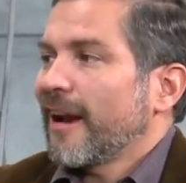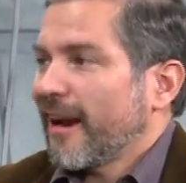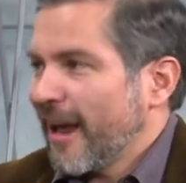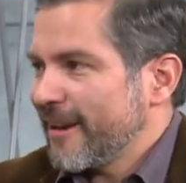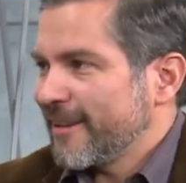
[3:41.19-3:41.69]
al
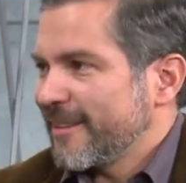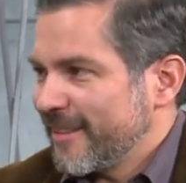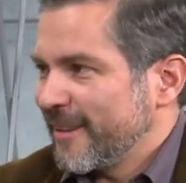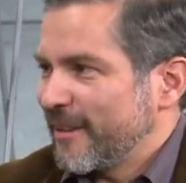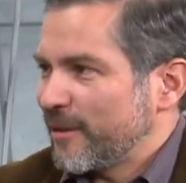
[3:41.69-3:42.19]
análisis
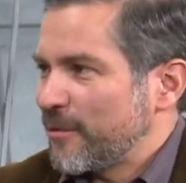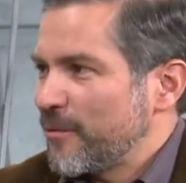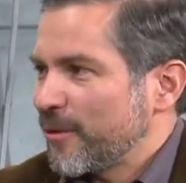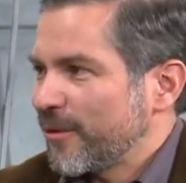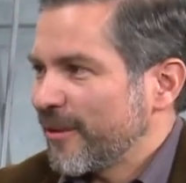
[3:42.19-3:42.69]
del
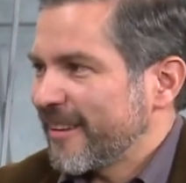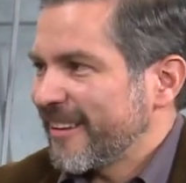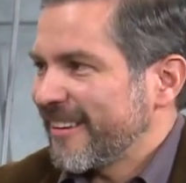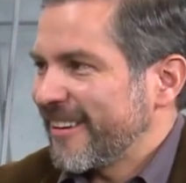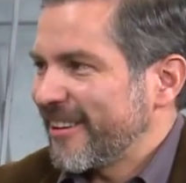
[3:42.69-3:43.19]
discurso
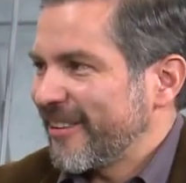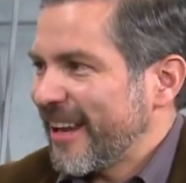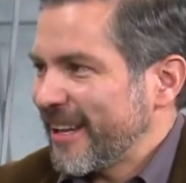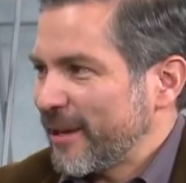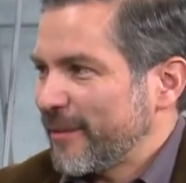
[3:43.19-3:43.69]
de, John
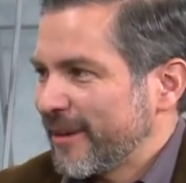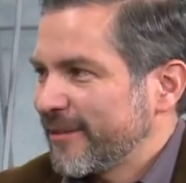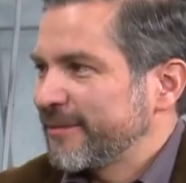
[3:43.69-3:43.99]
Ackerman.